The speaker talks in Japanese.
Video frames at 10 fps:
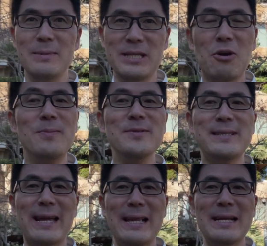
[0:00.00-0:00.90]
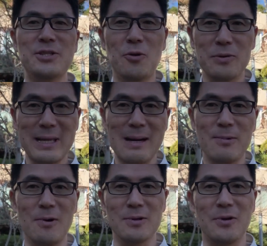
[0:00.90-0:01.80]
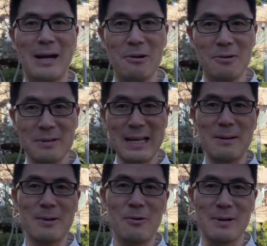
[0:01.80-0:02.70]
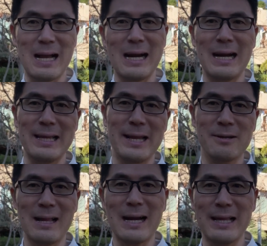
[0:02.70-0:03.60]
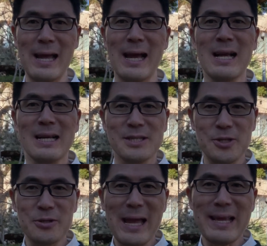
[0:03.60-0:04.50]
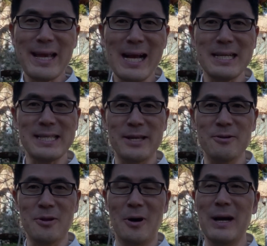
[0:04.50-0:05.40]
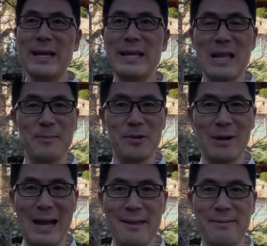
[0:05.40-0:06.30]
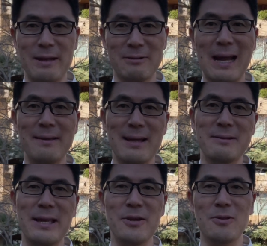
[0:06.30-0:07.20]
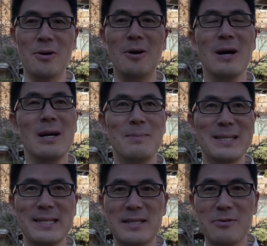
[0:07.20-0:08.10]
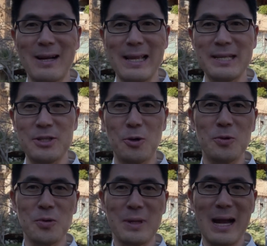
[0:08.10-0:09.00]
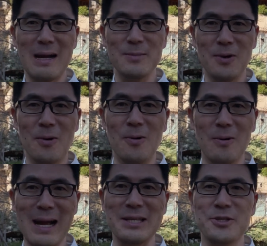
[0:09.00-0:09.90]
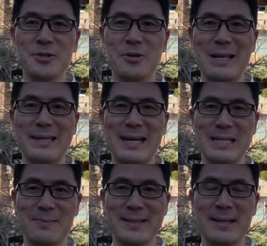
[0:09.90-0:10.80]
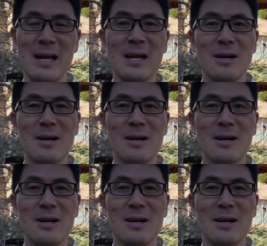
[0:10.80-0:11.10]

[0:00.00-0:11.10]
自己分析でショートタームゴールとかロングタームゴール考えていく中で、受験に関して言うと、インタビューとかエッセイの対策で言うと、まあ、実はね、ショートタームの方が重要だったりします。